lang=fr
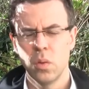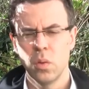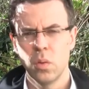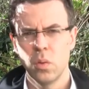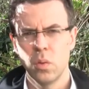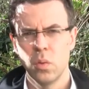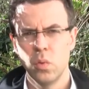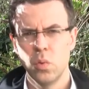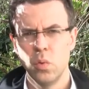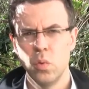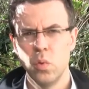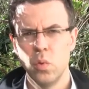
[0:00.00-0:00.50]

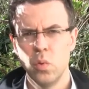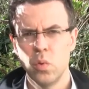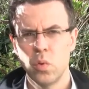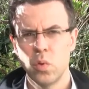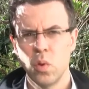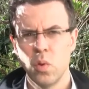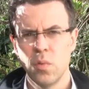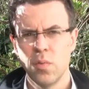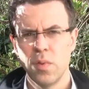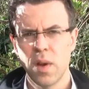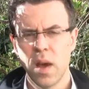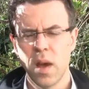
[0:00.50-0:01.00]
deux
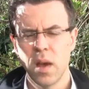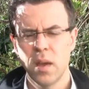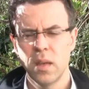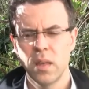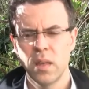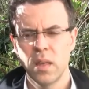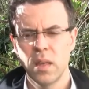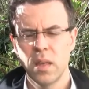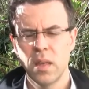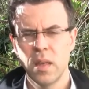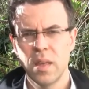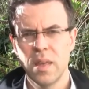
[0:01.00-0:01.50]

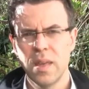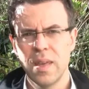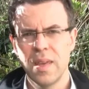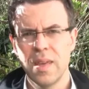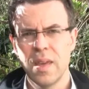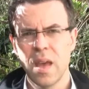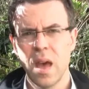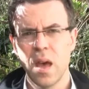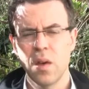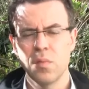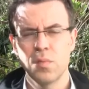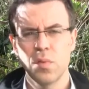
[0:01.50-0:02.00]
Slovaques
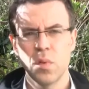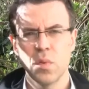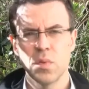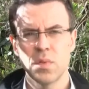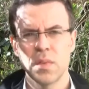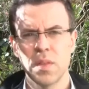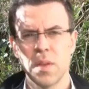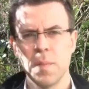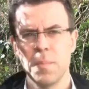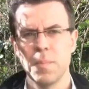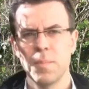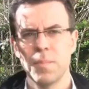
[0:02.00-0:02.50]
et un
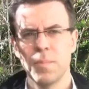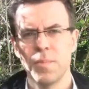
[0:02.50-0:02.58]
Français.